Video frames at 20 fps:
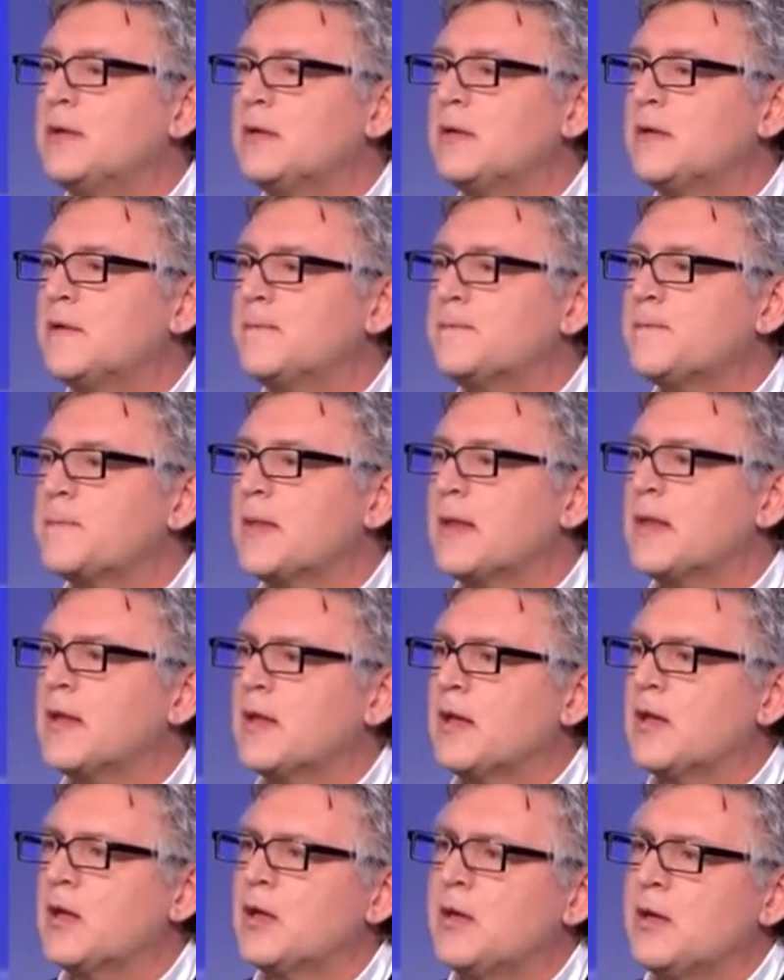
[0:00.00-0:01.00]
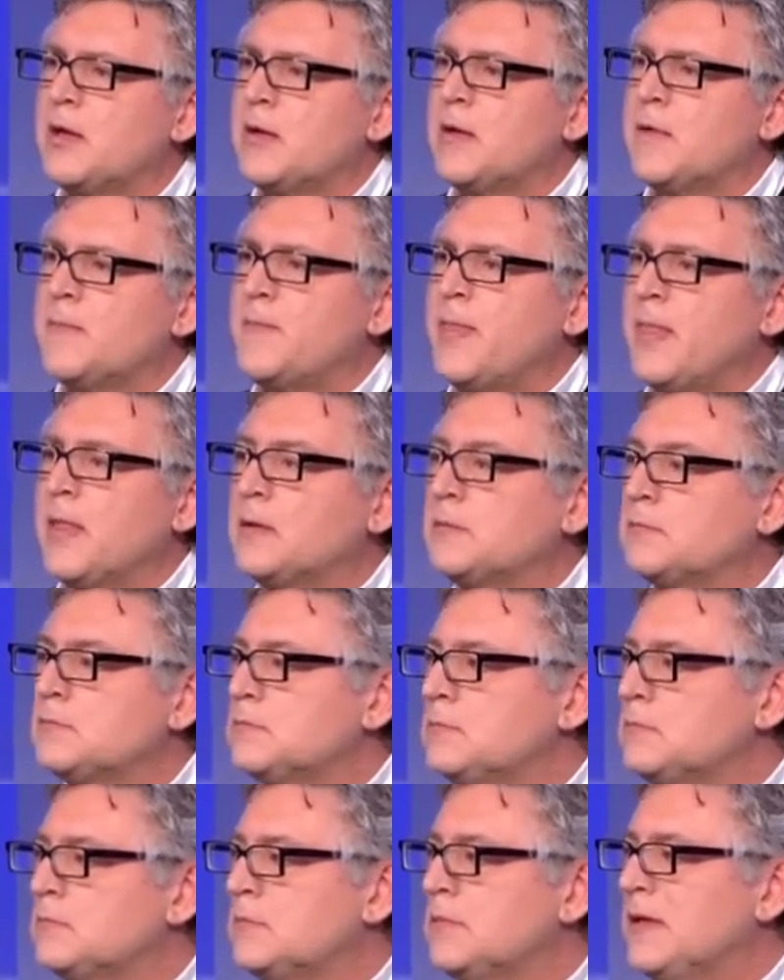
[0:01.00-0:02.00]
que lui montrait qu'il fallait tenir,
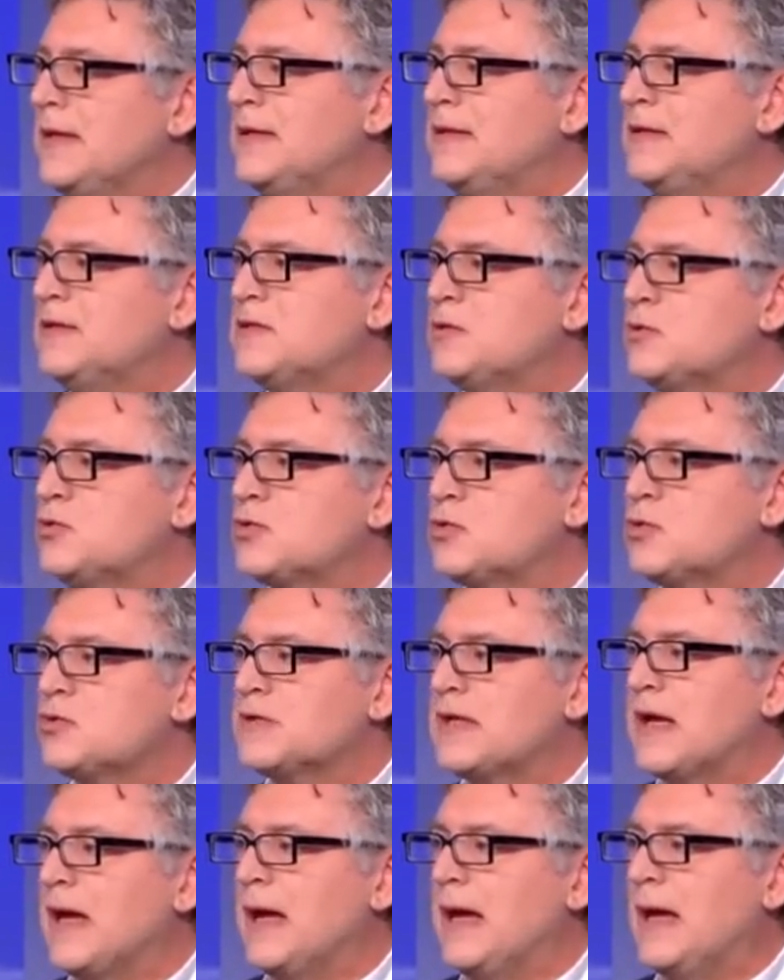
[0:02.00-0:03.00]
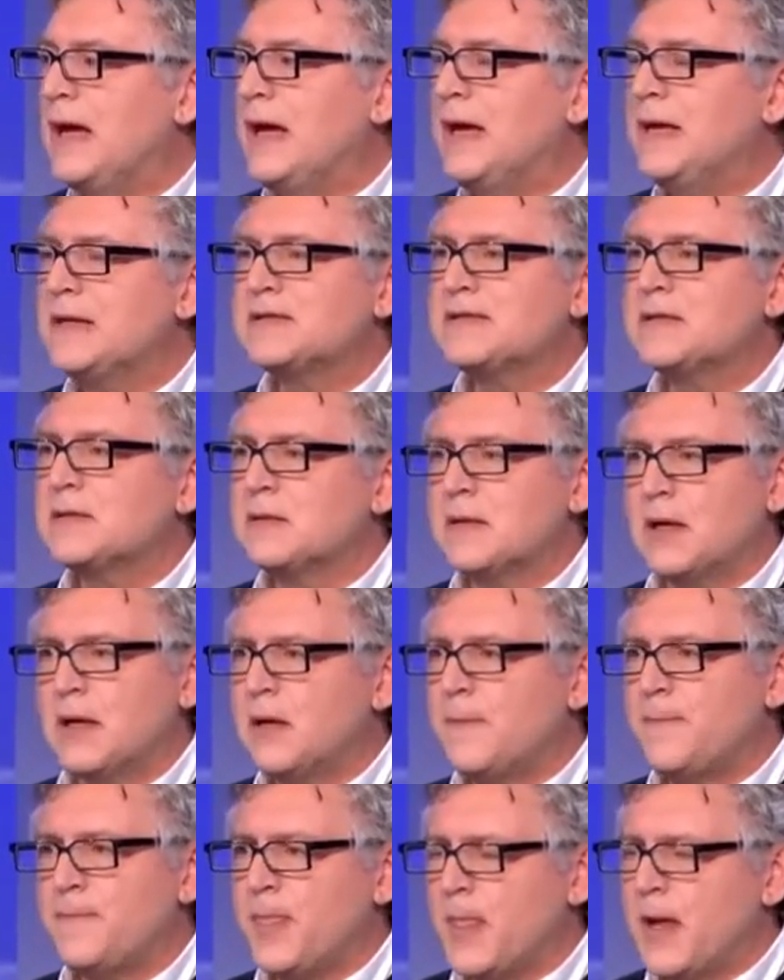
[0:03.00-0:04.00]
compte de ces règles du jeu pour
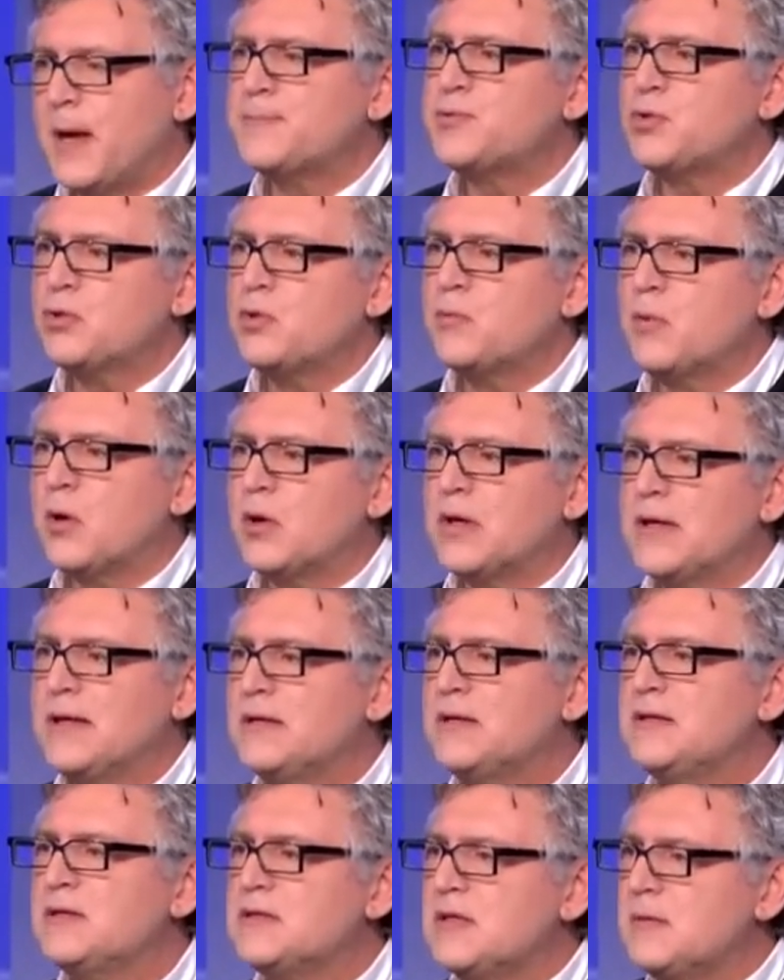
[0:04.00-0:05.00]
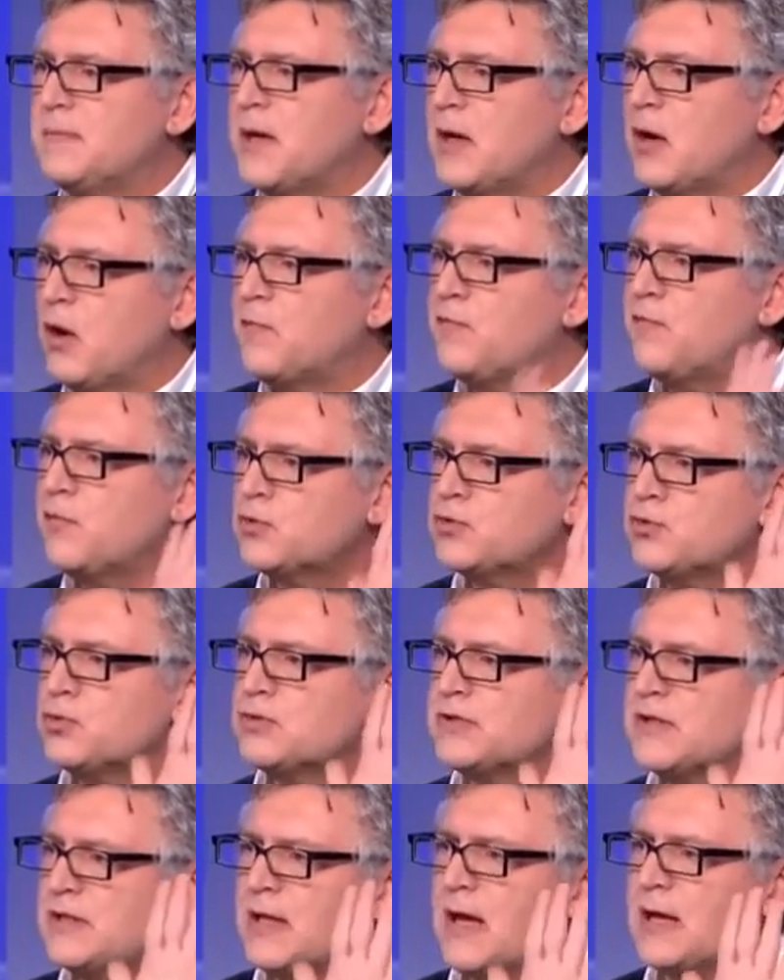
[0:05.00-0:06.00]
les contourner Absolument. Il disait, mais en fonction
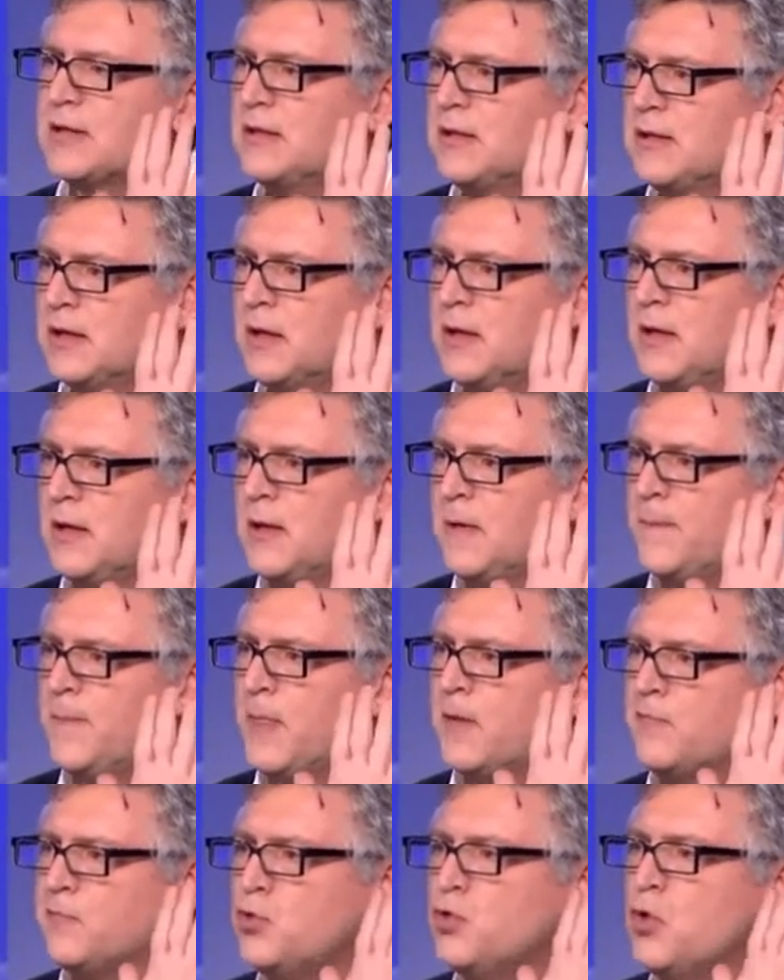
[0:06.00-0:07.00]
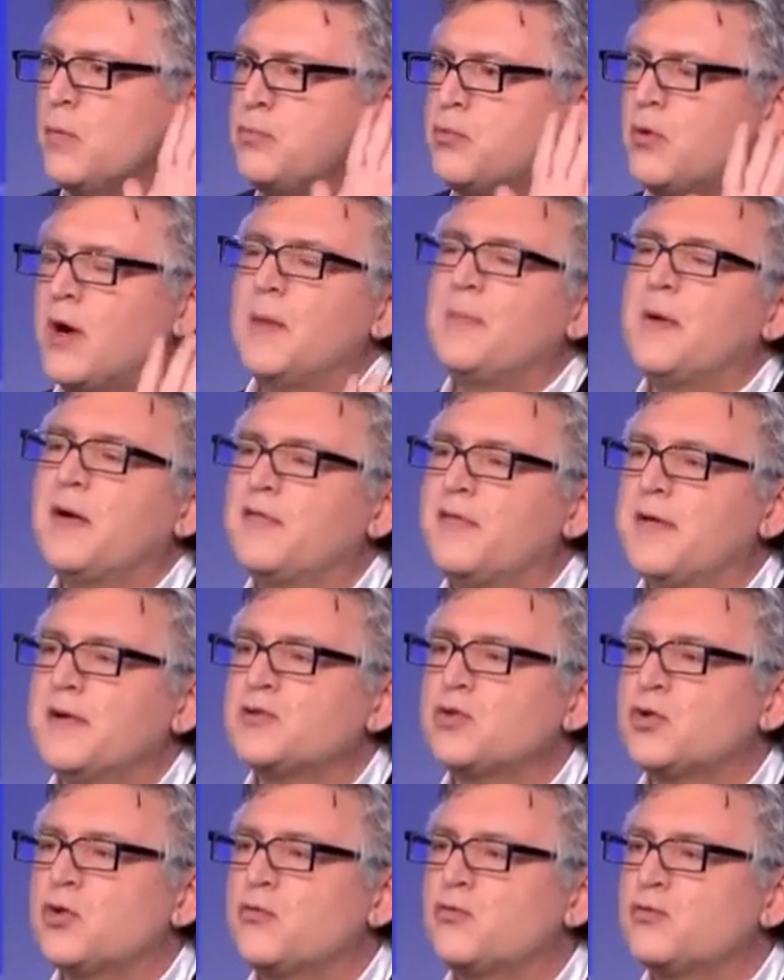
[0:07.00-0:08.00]
de cet article, vous ne pourrez pas faire
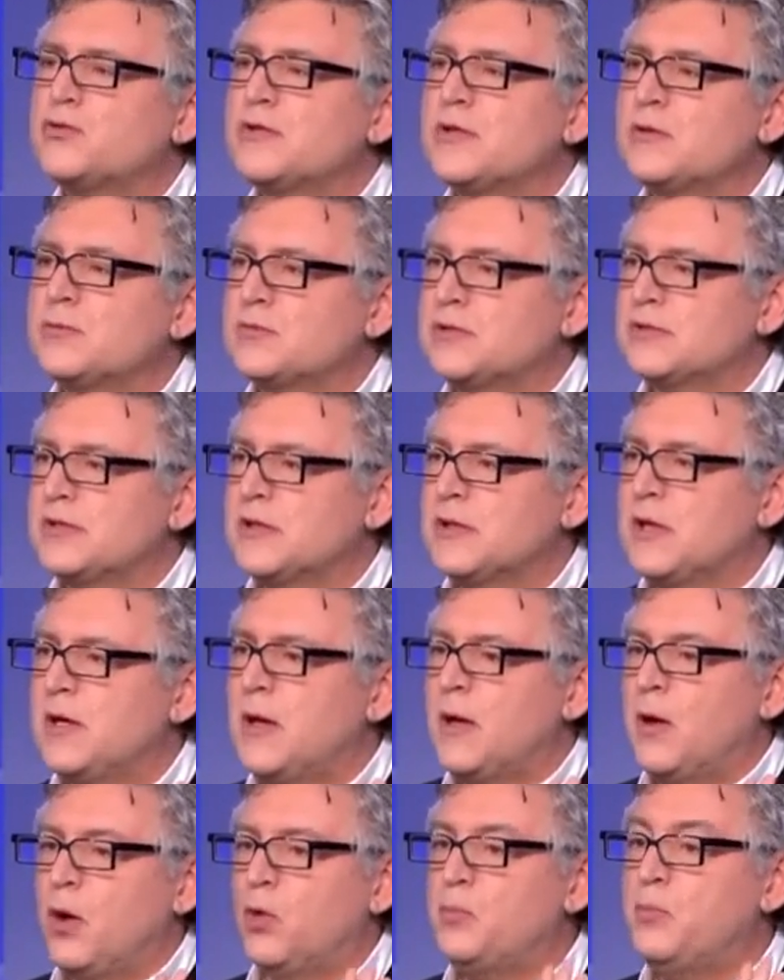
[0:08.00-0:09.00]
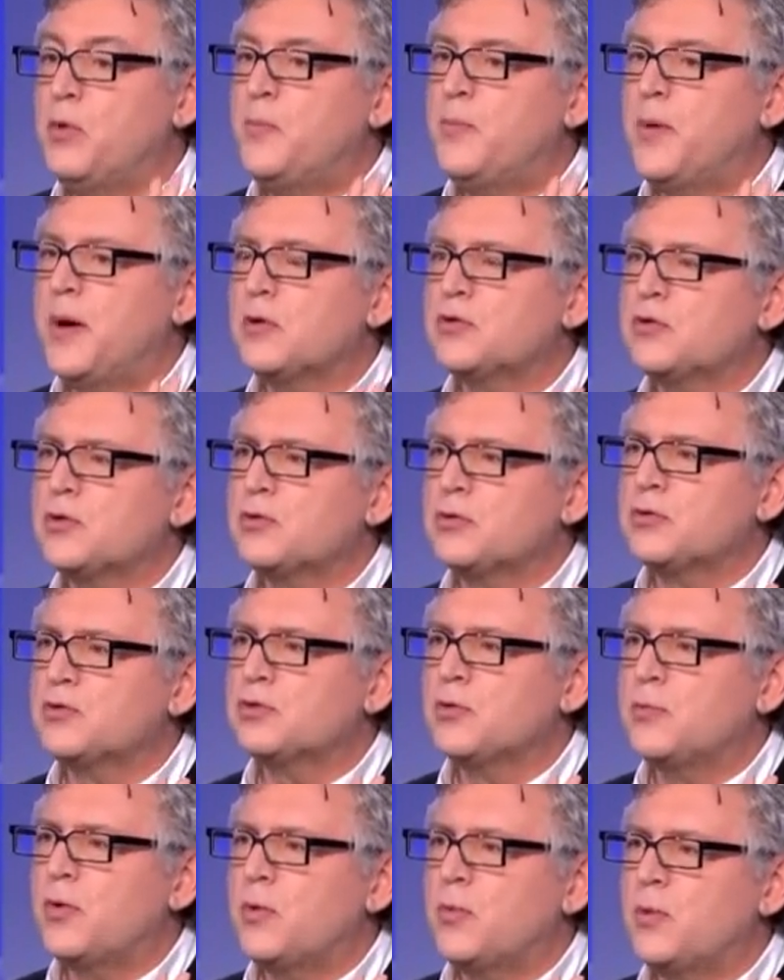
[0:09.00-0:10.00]
ce que vous annoncez. On ne peut pas entendre
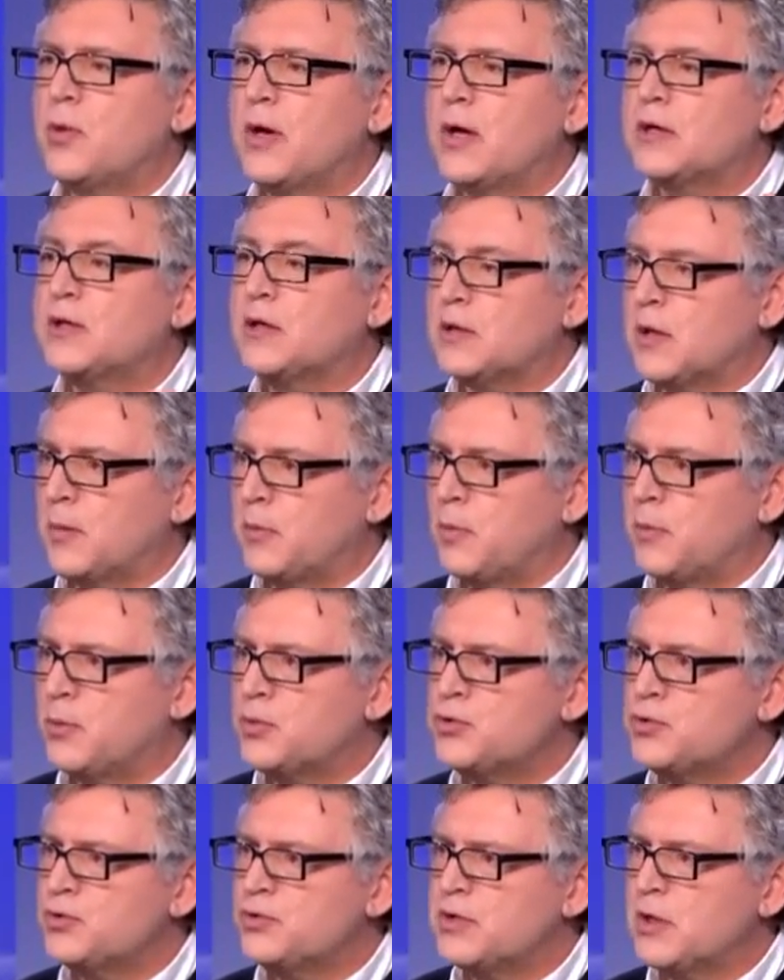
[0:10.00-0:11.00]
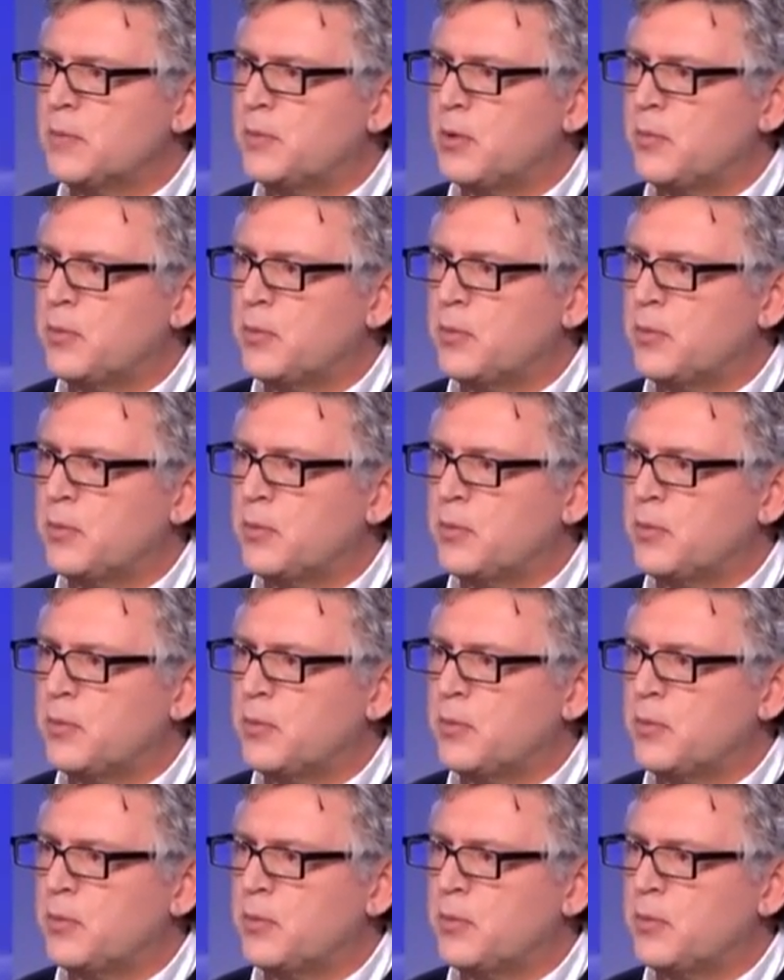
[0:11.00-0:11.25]
ce propos-là, qui est un propos juste et un propos